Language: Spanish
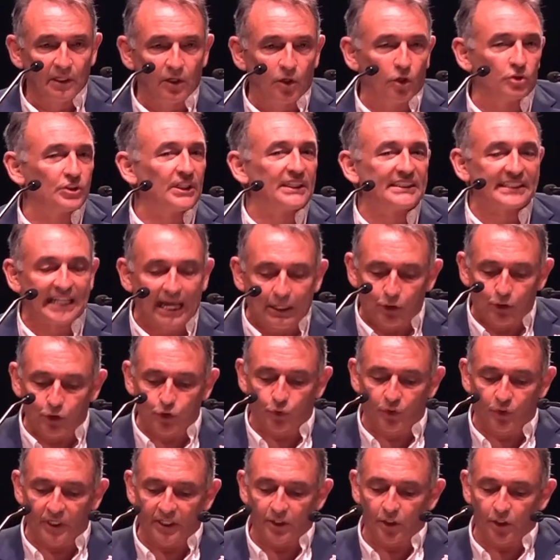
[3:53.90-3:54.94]
Los Estados
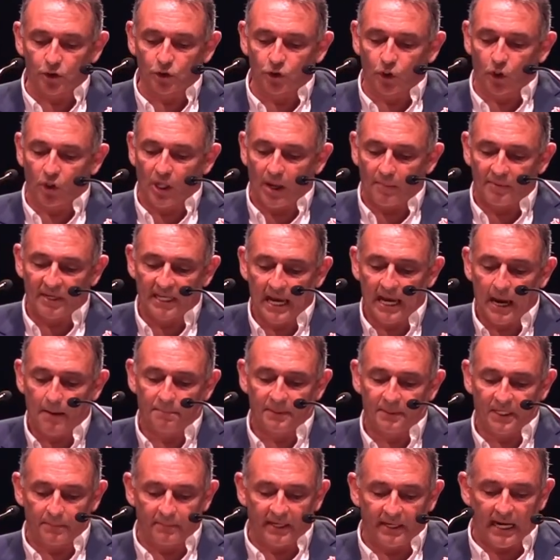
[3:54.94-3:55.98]
Unidos, todavía
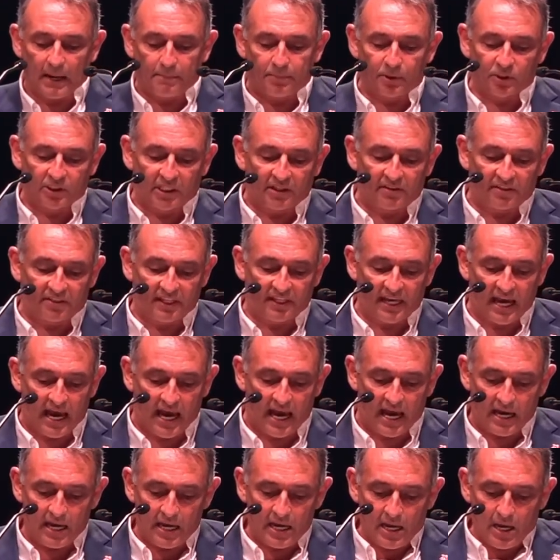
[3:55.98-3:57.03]
primera
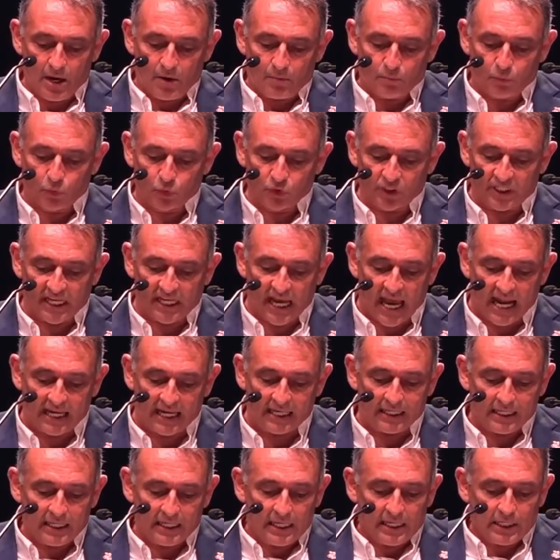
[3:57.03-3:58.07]
potencia
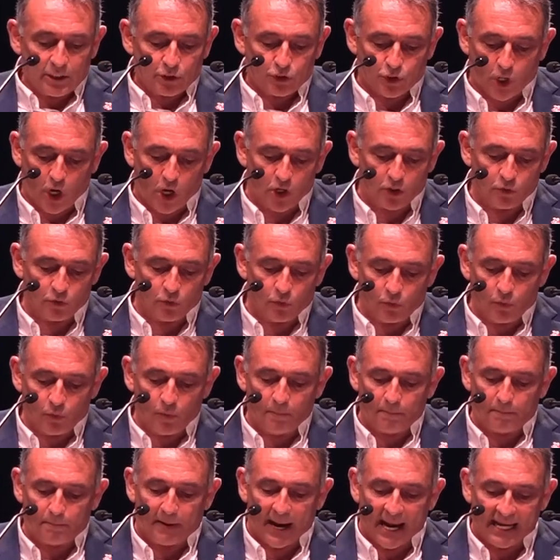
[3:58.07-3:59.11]
mundial, son
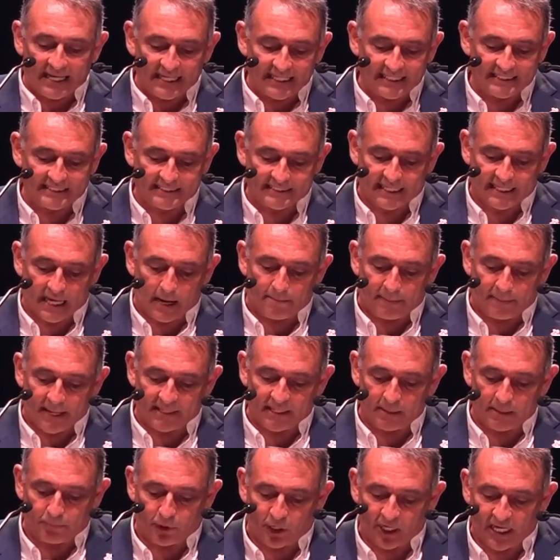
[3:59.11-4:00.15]
un país capaz
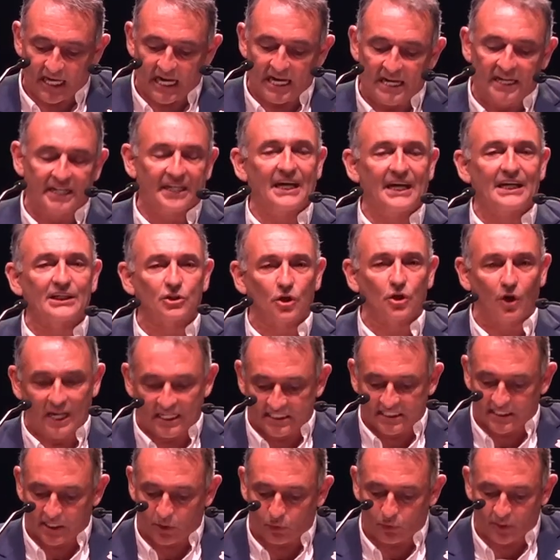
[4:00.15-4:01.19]
de poner en riesgo
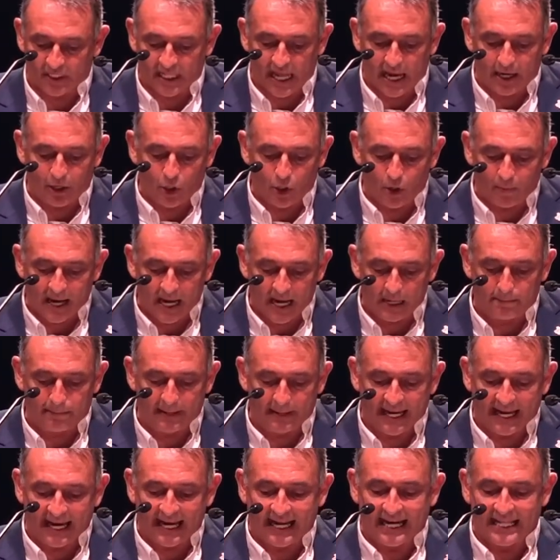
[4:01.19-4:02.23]
la seguridad global
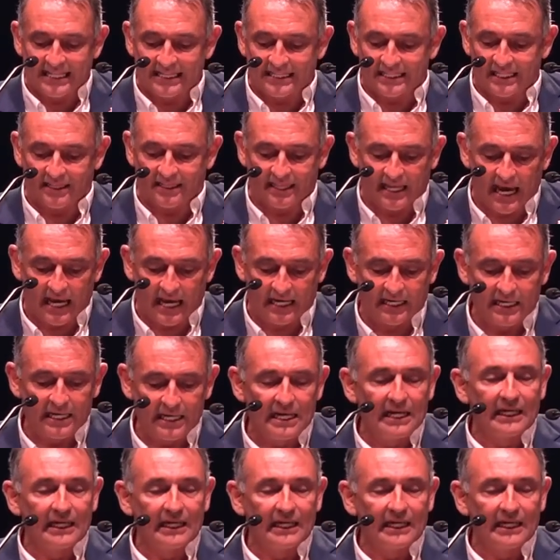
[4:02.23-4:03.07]
para garantizar